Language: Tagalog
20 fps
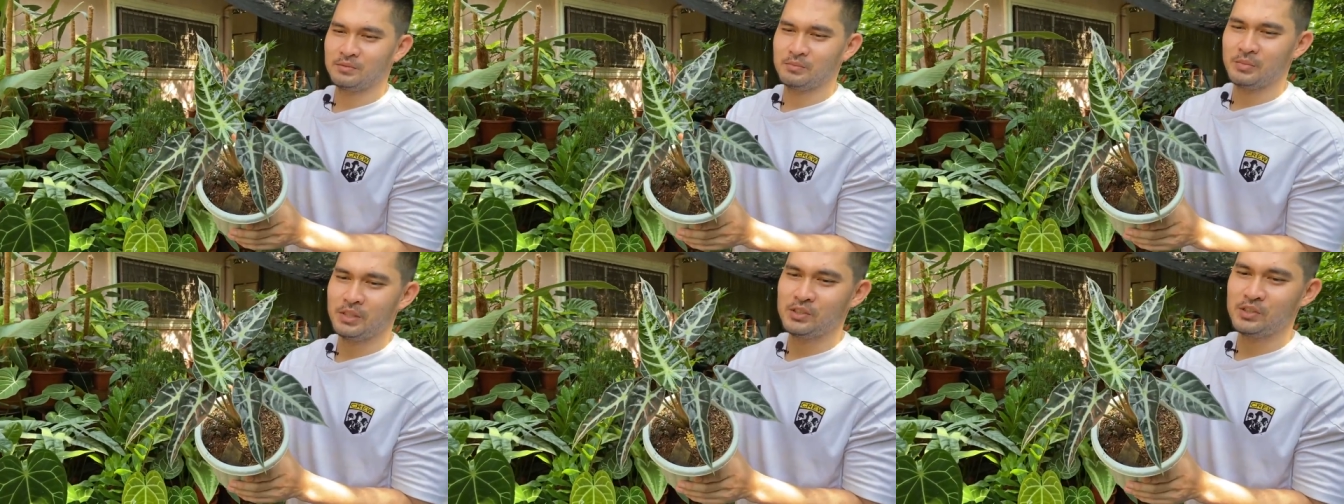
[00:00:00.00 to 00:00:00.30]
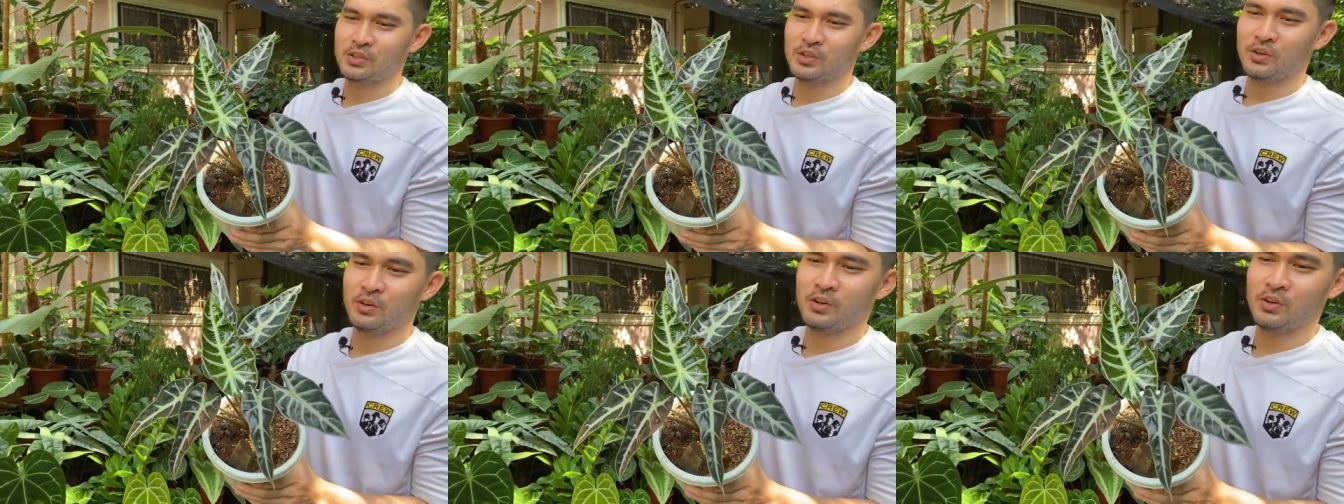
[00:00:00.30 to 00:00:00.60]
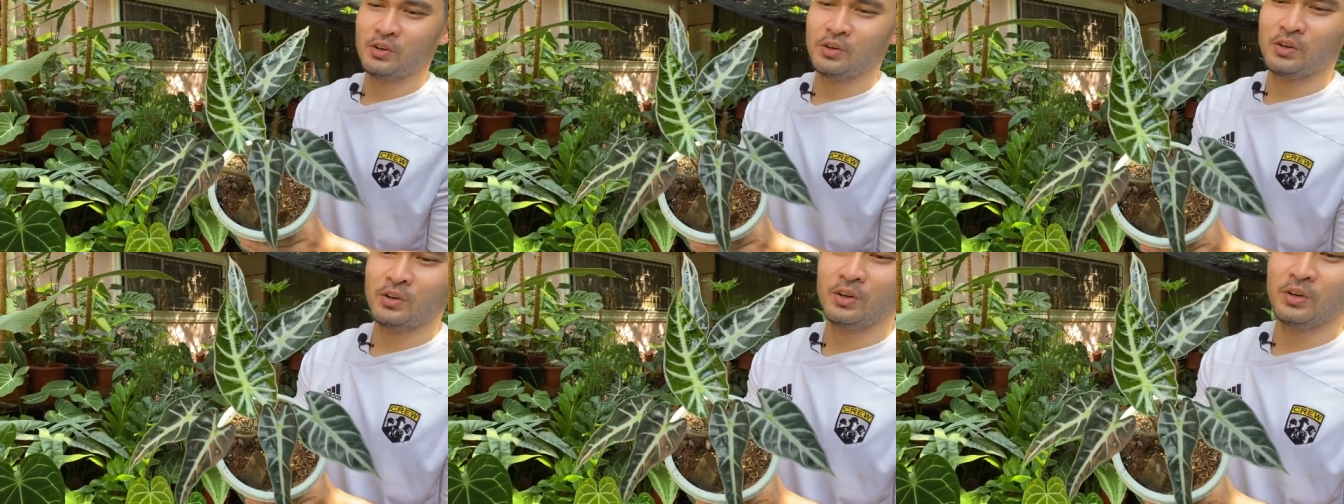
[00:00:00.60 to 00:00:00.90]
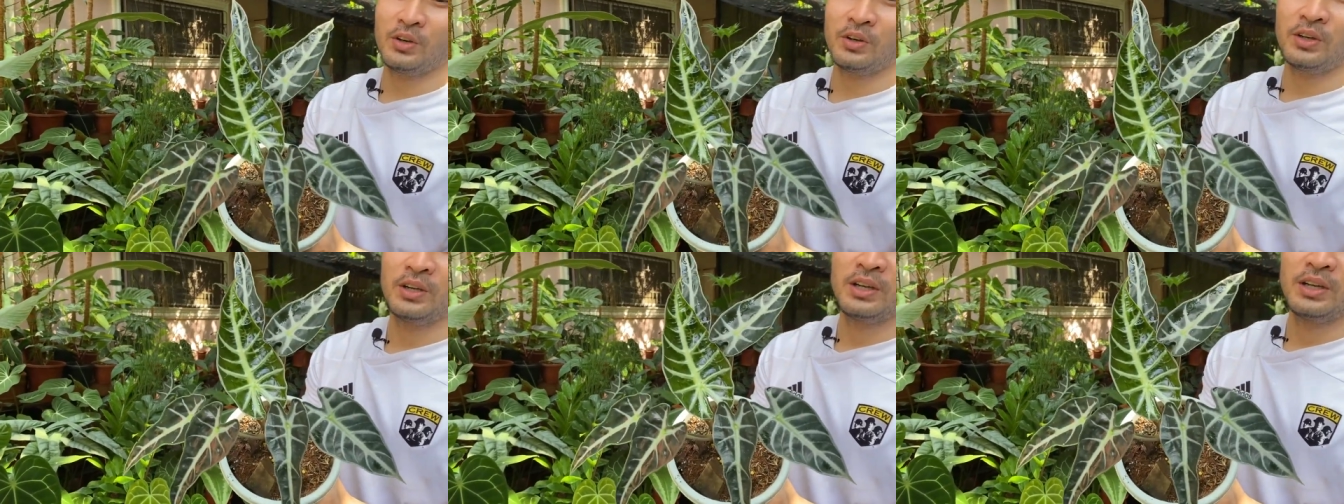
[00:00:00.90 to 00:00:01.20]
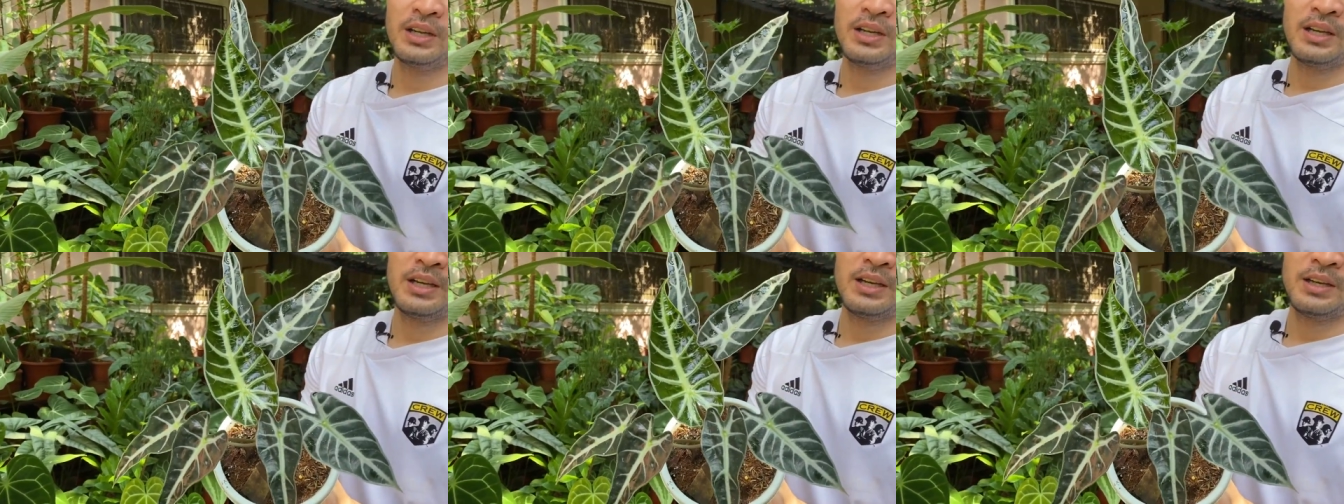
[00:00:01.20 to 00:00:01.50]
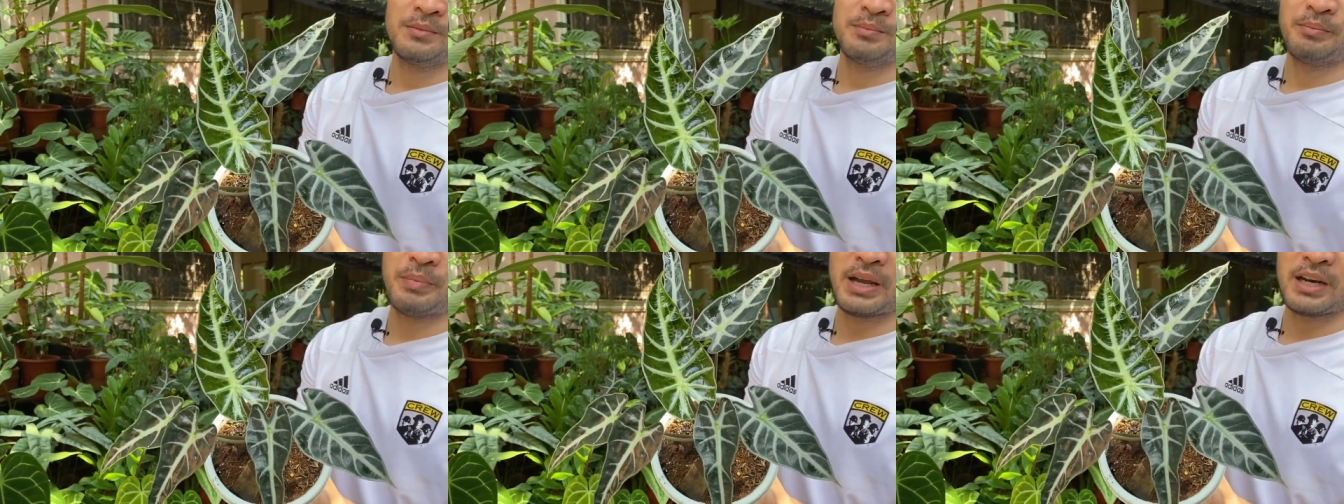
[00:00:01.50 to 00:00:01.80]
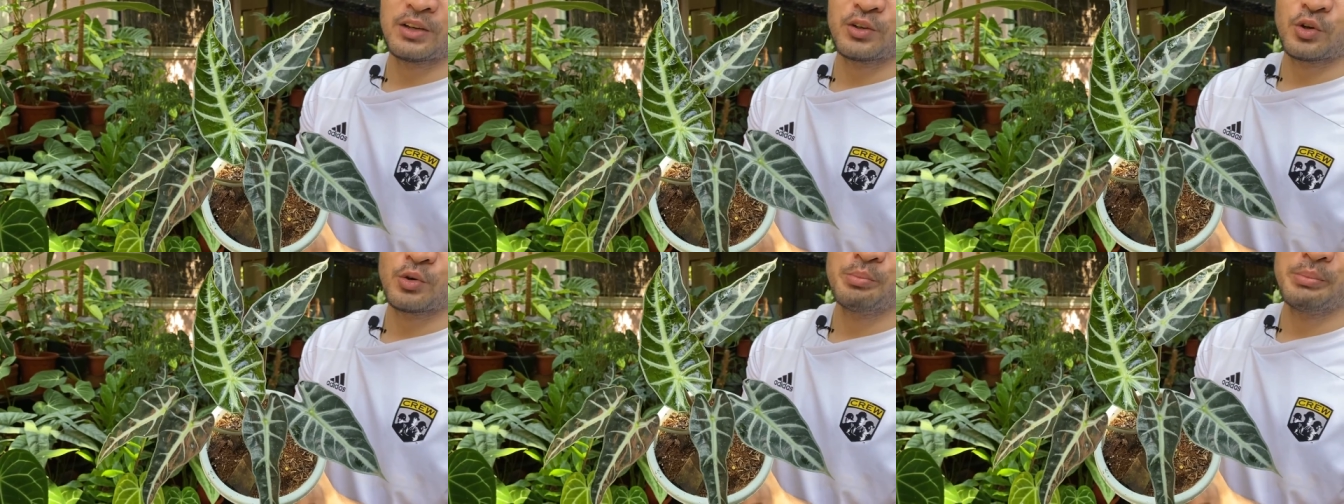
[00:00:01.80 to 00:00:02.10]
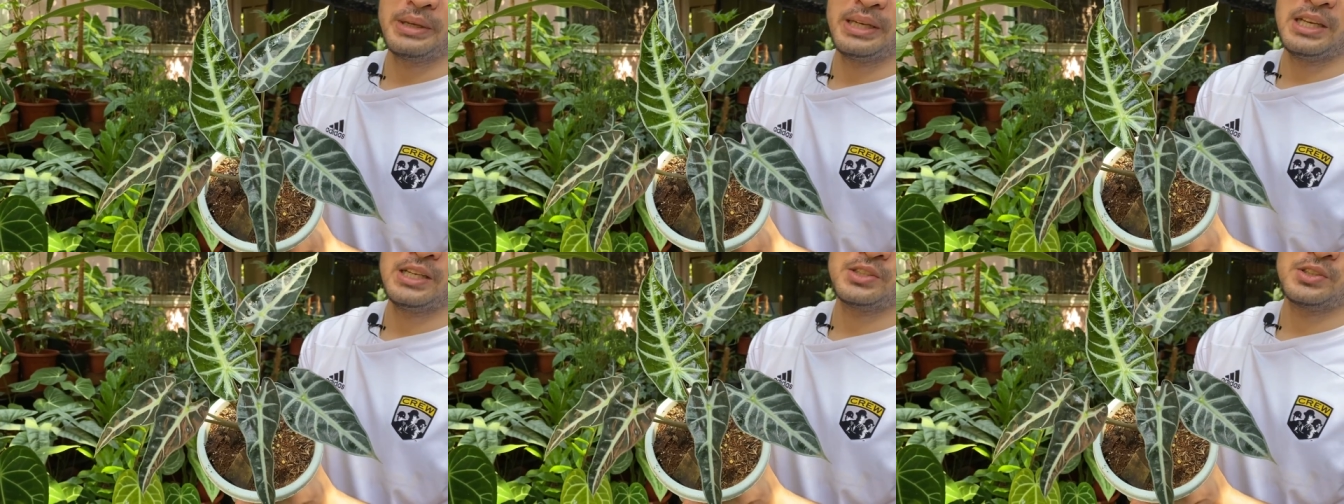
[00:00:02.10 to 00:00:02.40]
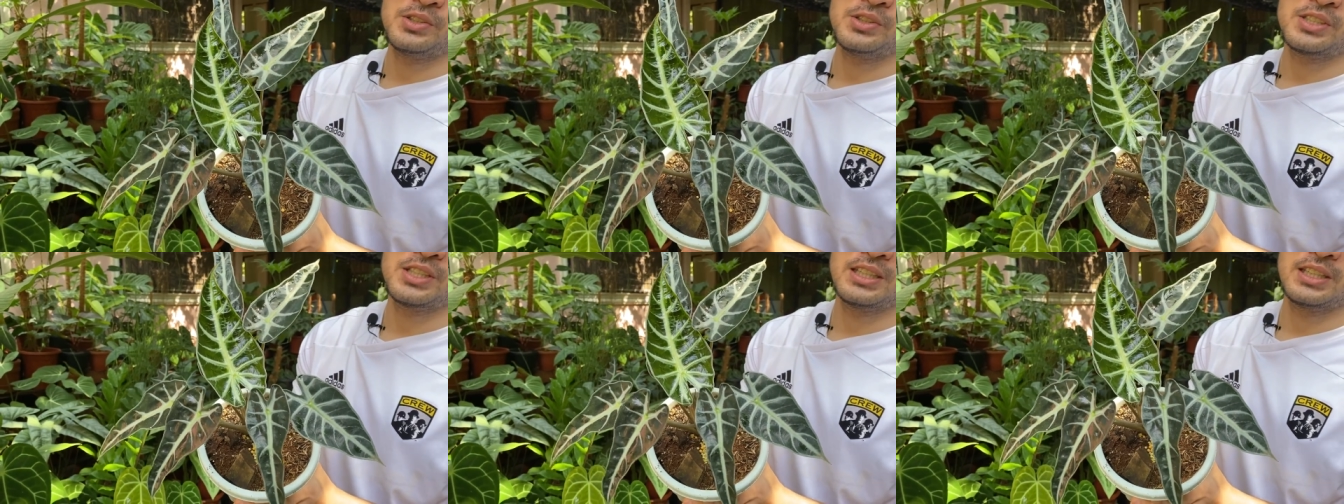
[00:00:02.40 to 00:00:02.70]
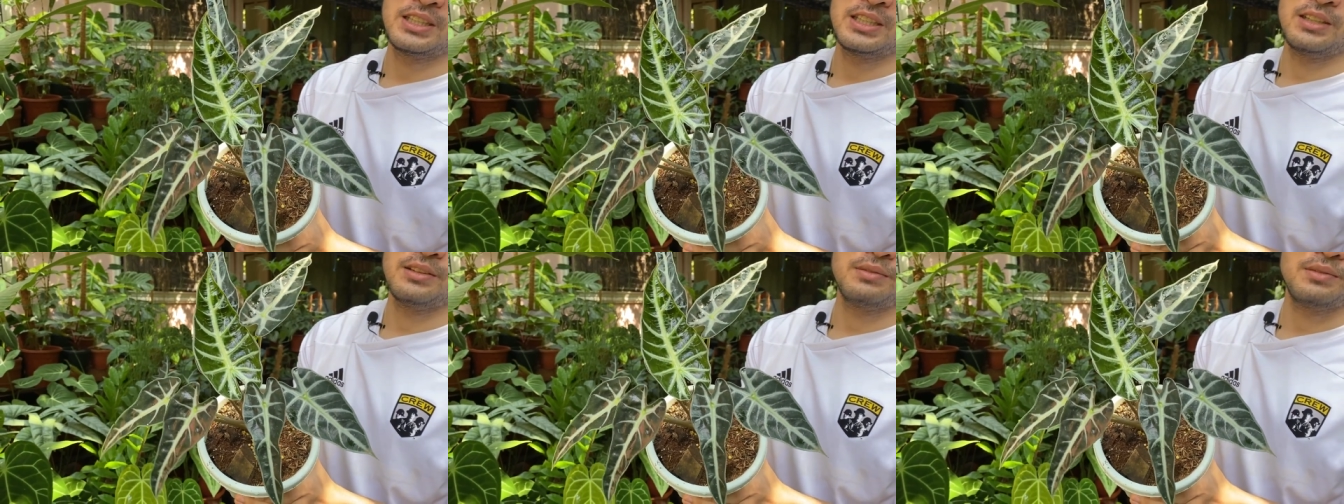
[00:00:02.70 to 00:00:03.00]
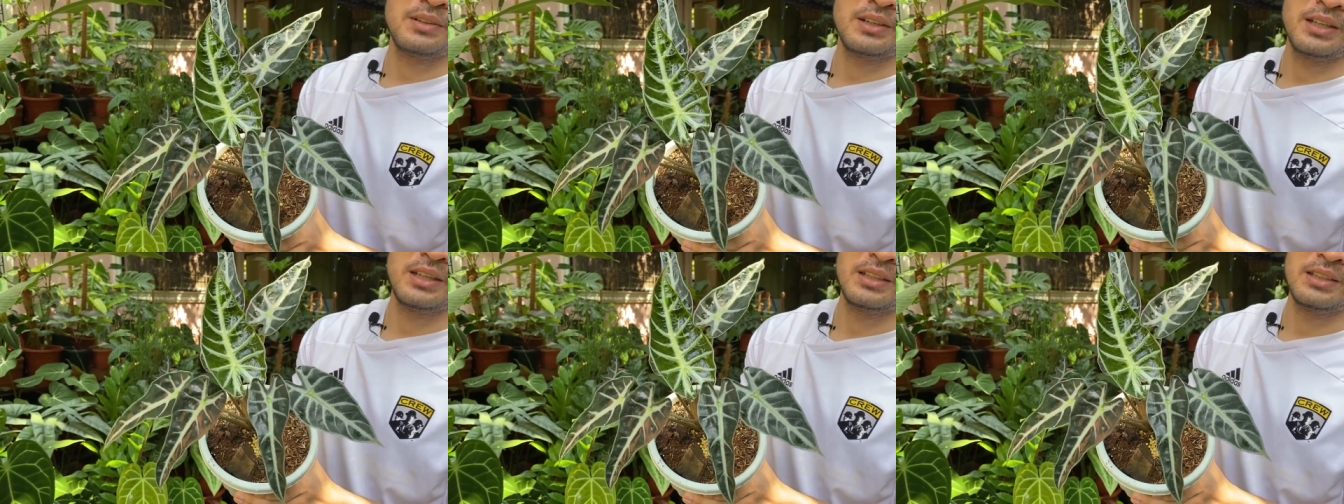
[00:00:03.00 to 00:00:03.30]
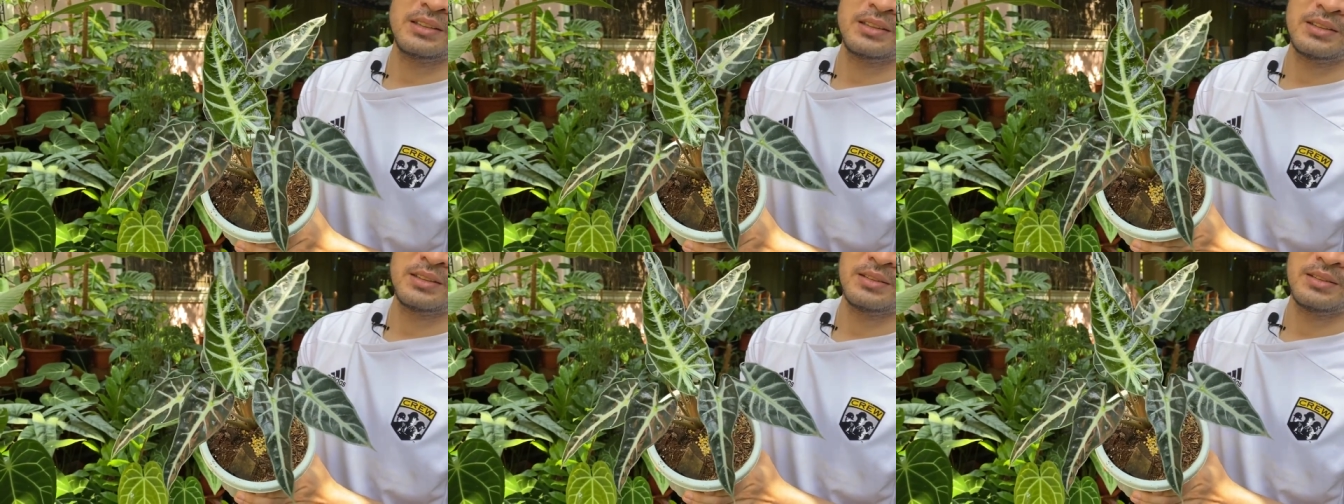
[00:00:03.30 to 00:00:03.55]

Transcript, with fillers: medyo parang combination siya ng different